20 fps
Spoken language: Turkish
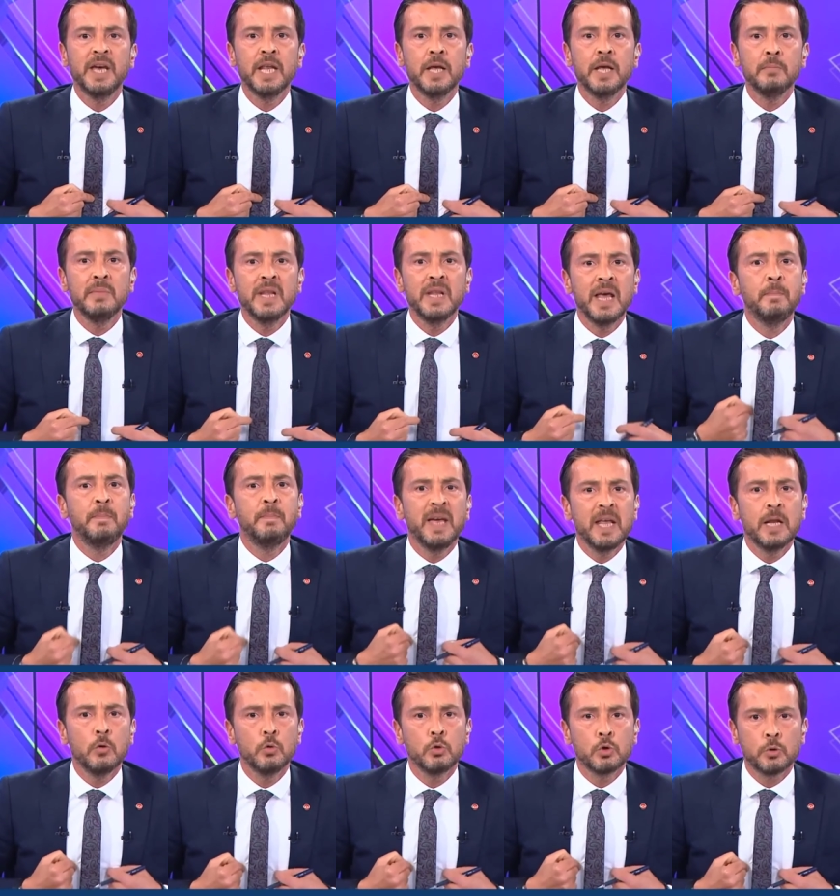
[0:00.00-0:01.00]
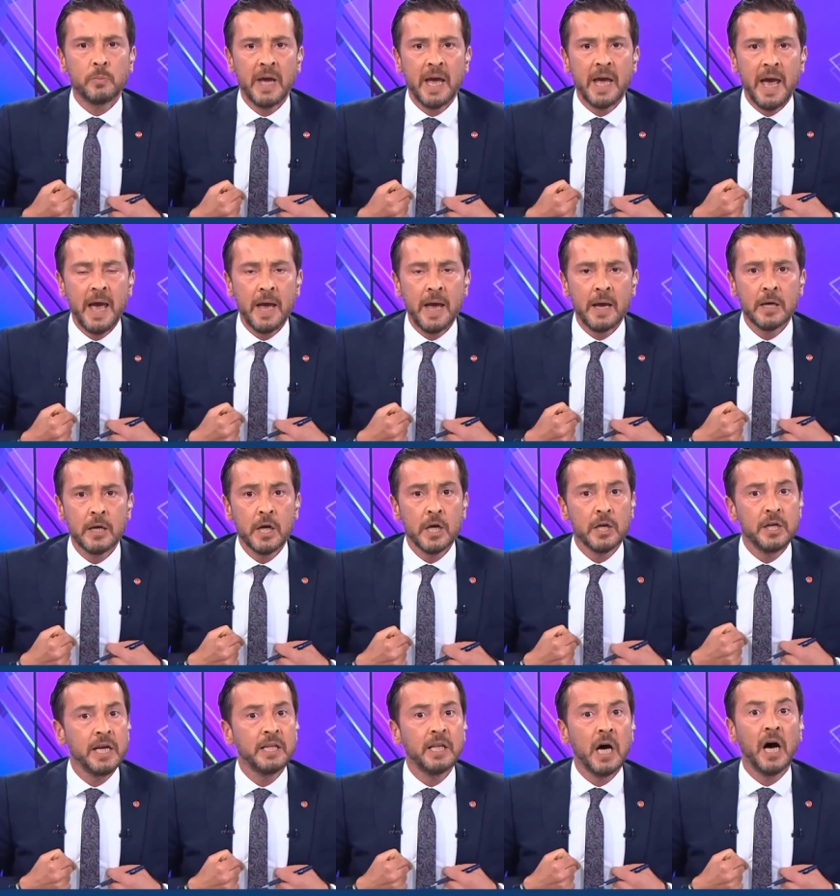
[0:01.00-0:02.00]
Benim ne beni üzmeye
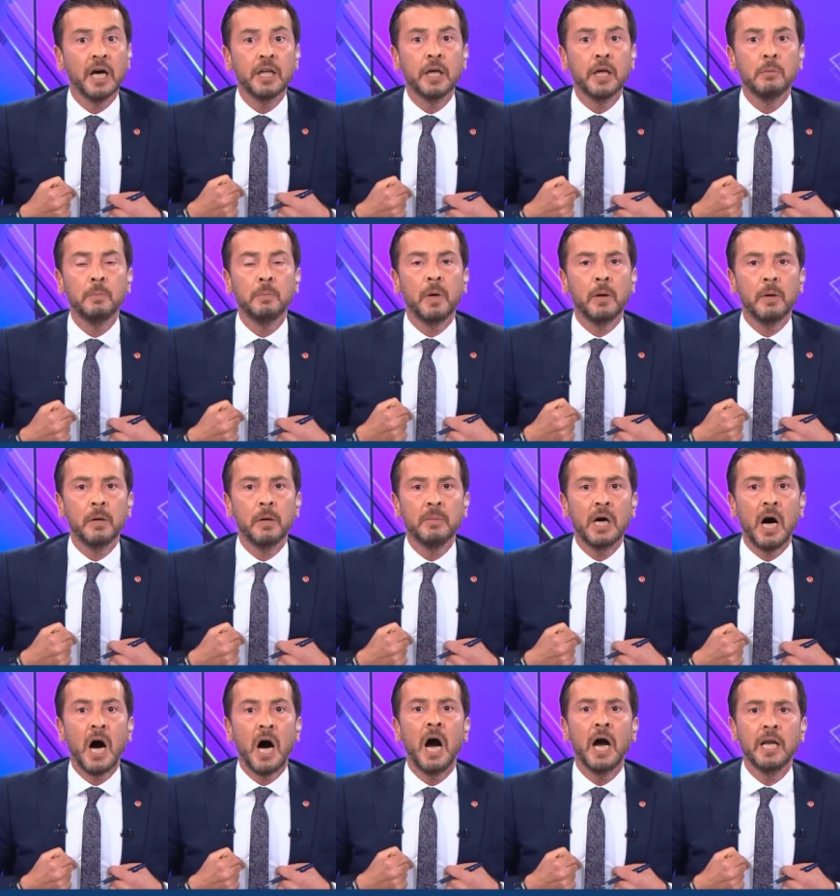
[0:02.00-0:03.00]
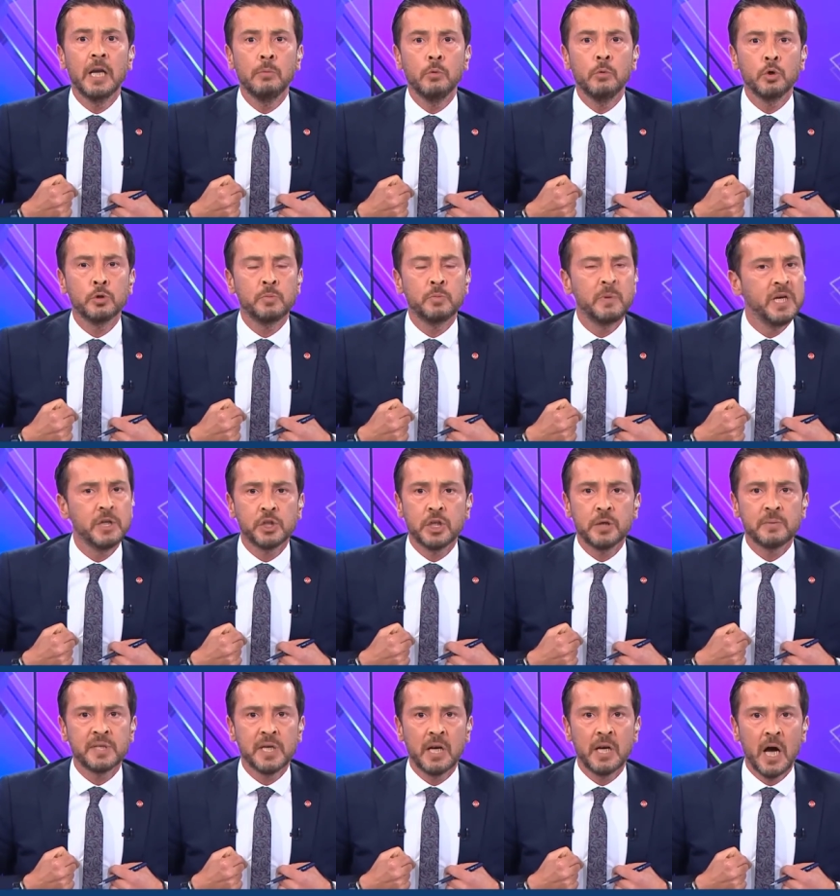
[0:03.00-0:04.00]
ne de anamı babamı ailemi üzmeye
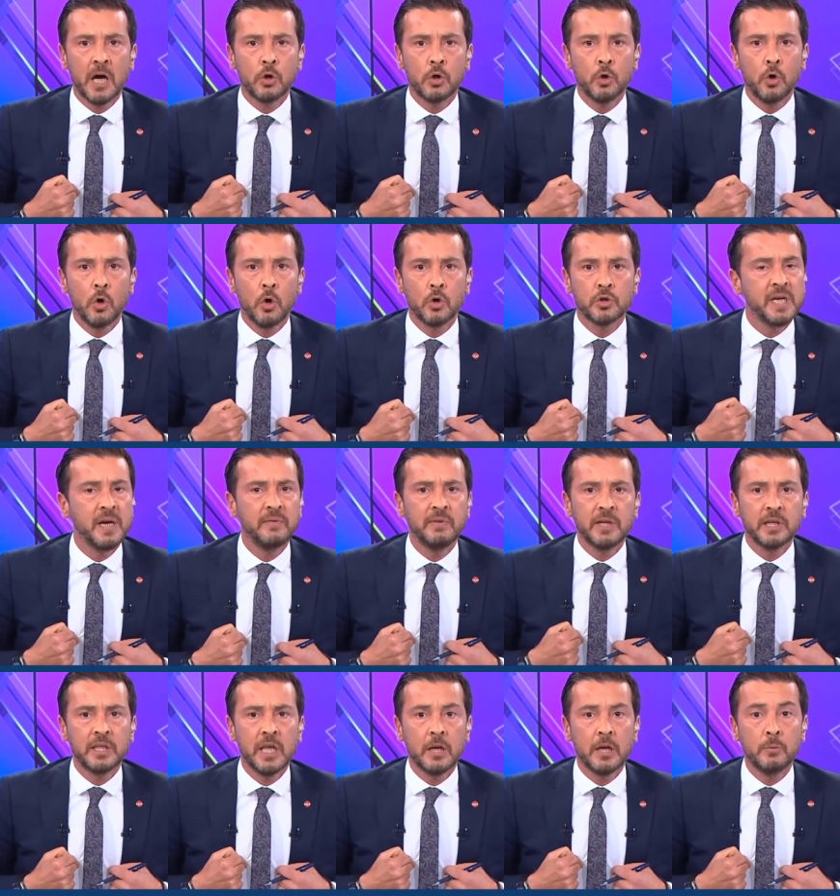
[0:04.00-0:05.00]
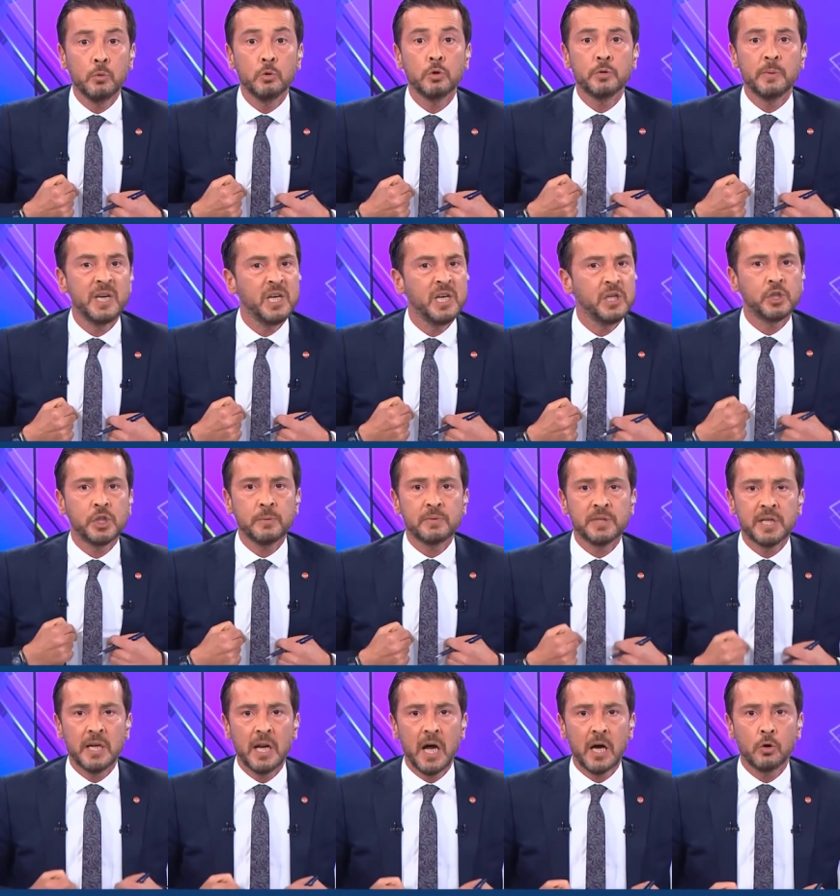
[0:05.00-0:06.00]
hiç kimsenin hakkı yok. Sevdiklerimi üzmeye hiç
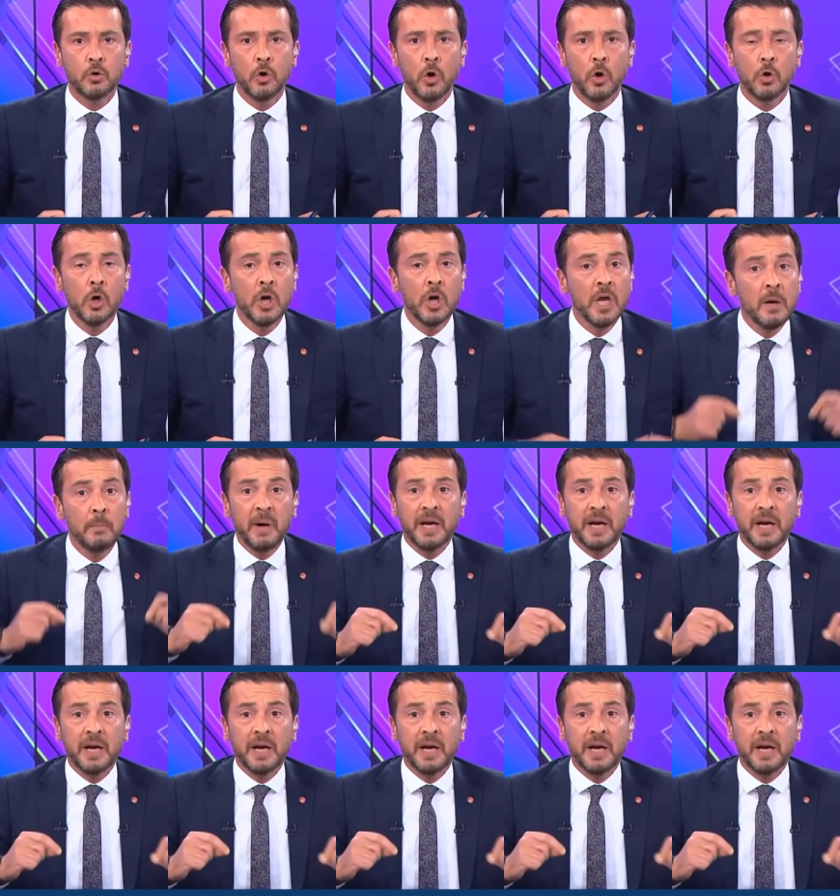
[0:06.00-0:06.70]
kimsenin hakkı yok.